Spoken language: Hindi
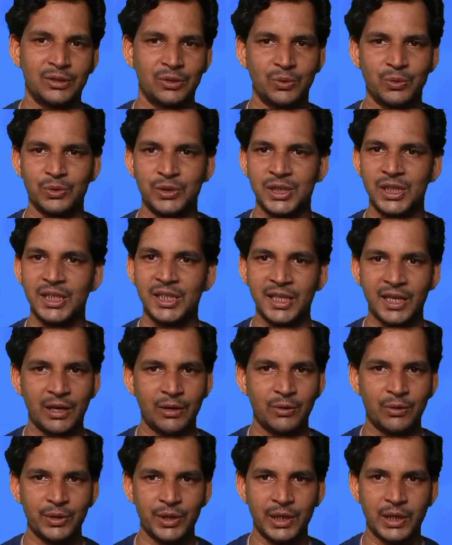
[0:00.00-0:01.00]
तो उसी के
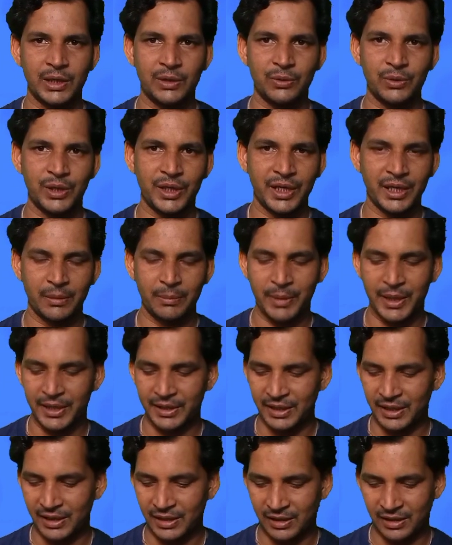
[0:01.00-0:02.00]
अकॉर्डिंग इन्होंने एक
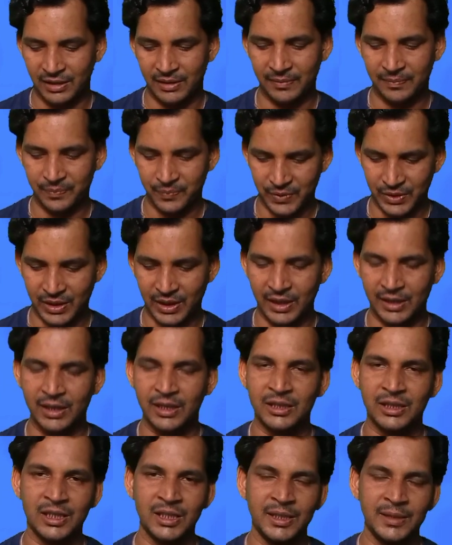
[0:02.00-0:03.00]
बैठक
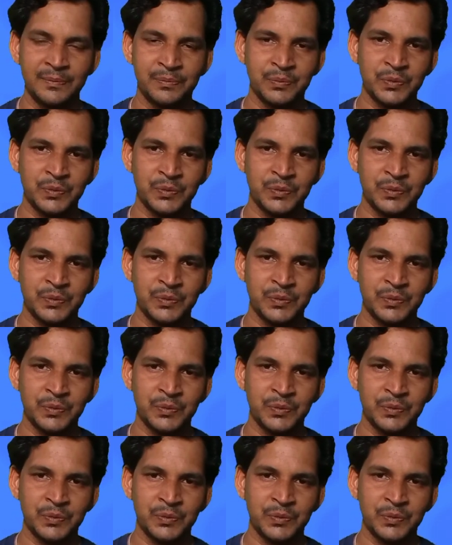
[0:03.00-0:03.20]
रखी थी